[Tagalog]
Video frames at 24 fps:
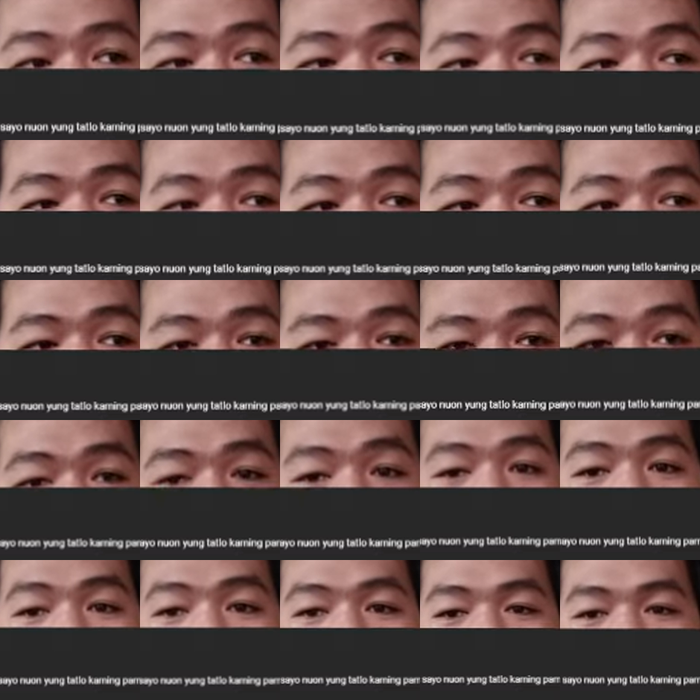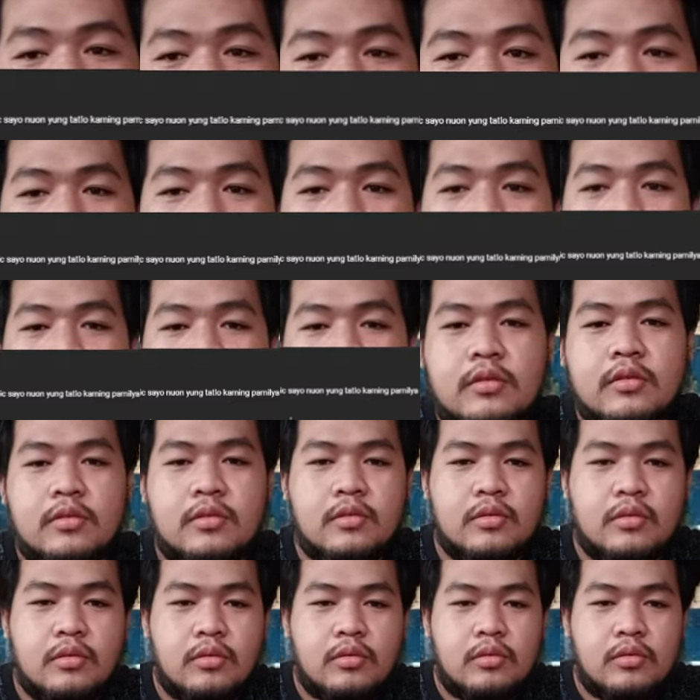siya sa isa sa mga video ko.
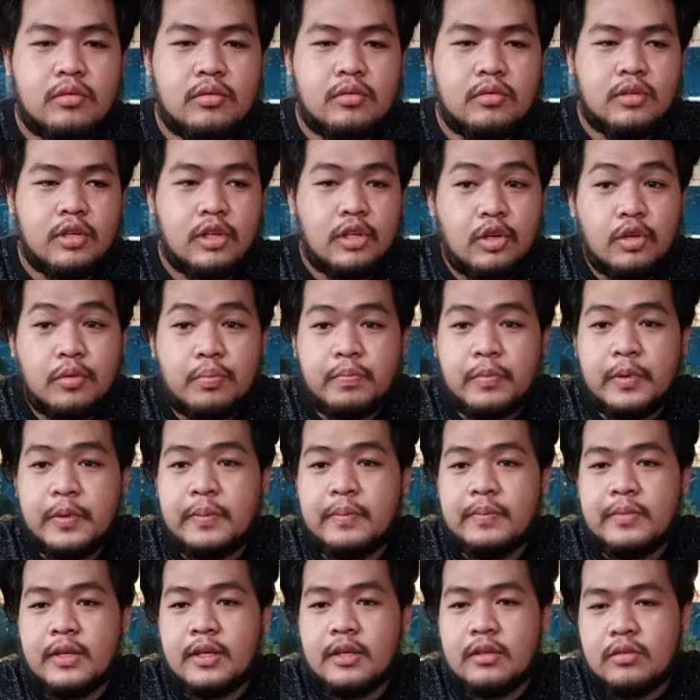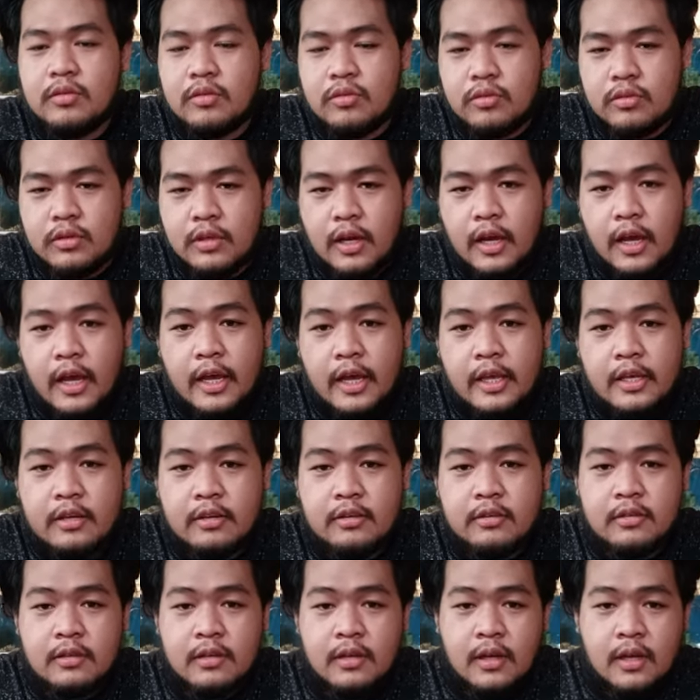So, kinonfirm niya. So, siya
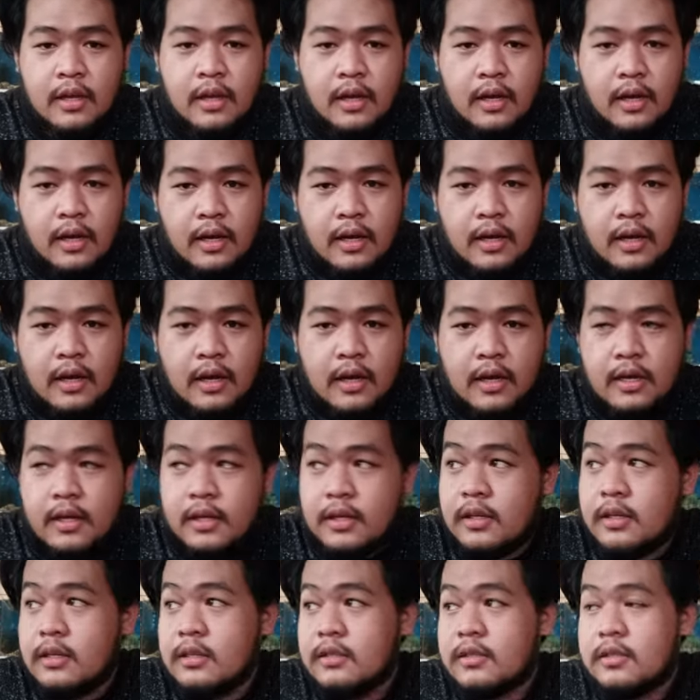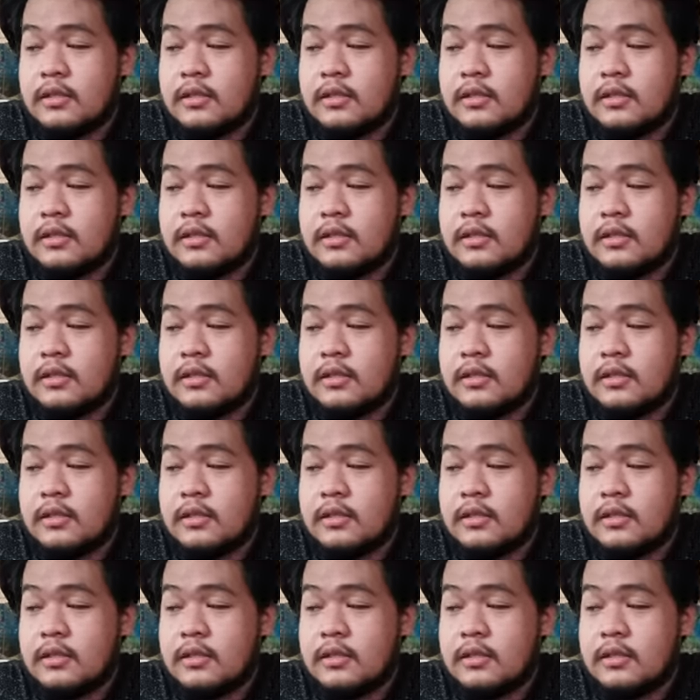ngayon. Ah, uh,